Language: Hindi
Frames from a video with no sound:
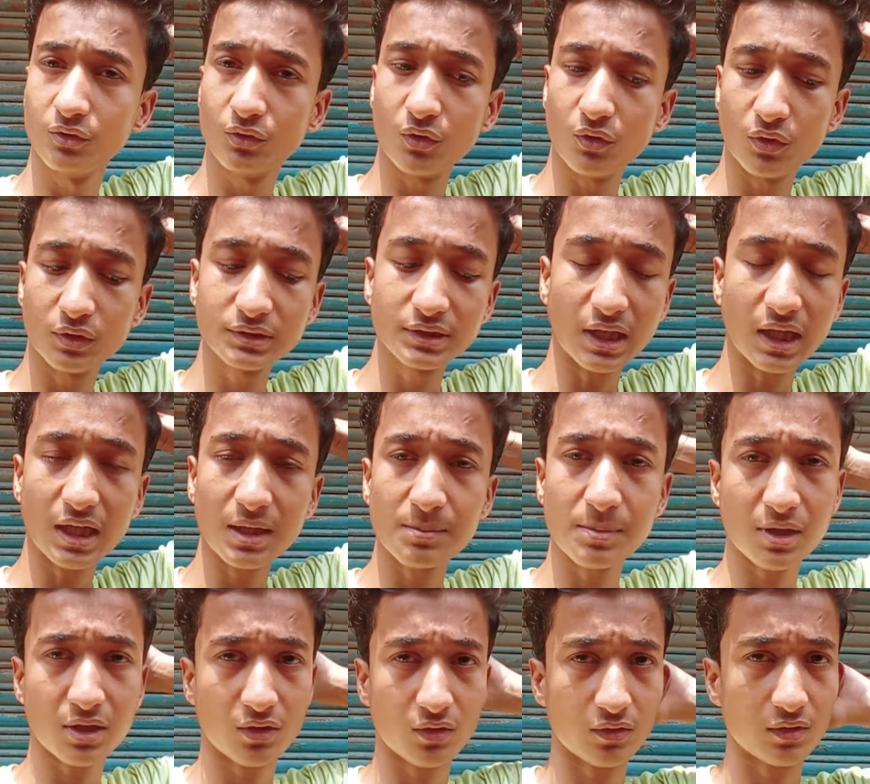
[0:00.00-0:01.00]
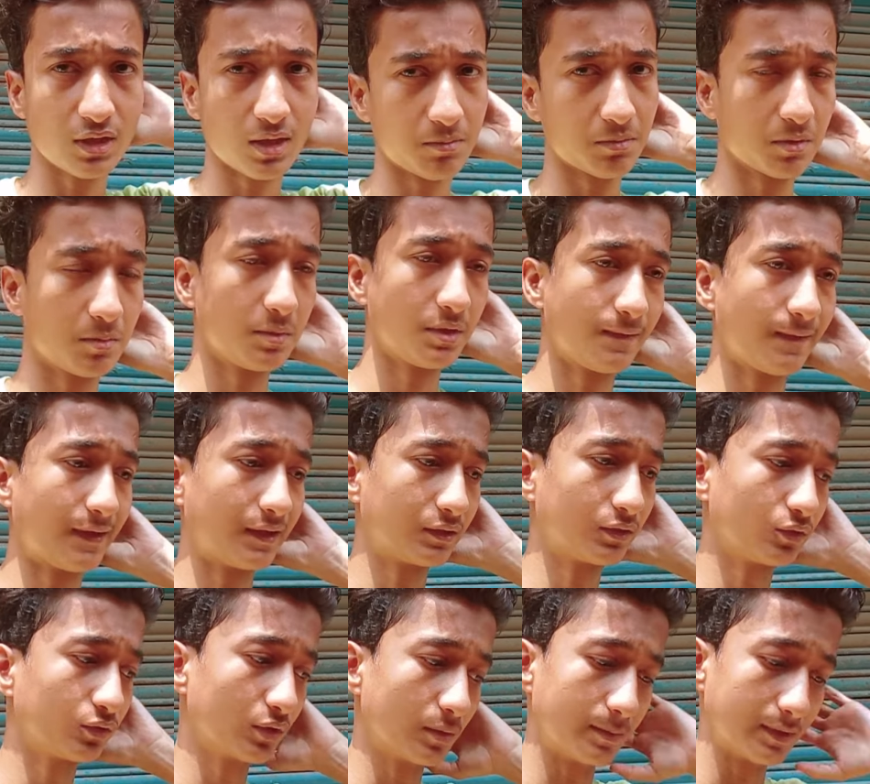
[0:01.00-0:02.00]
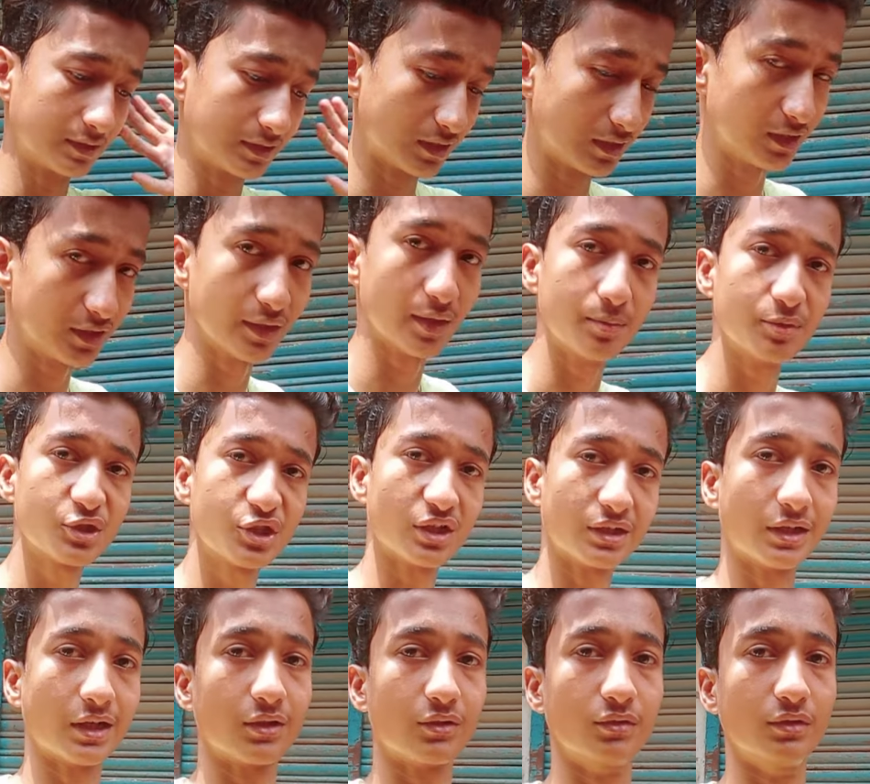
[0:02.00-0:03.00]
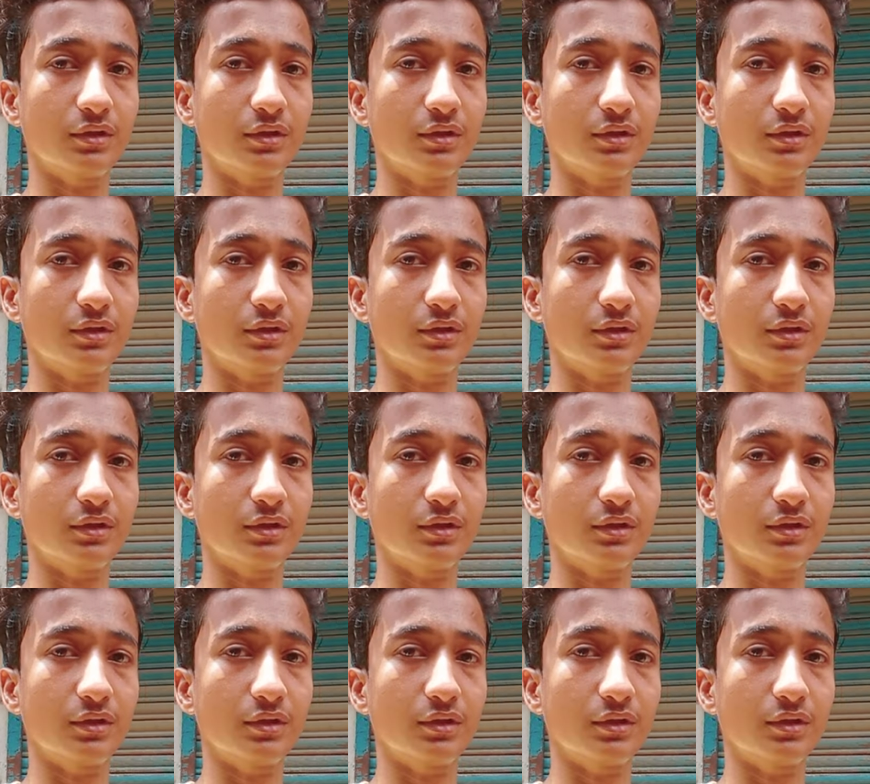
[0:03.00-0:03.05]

तो सारे बकरों से आपको मिलवाता हूँ तो बस जल्दी से अभी शटर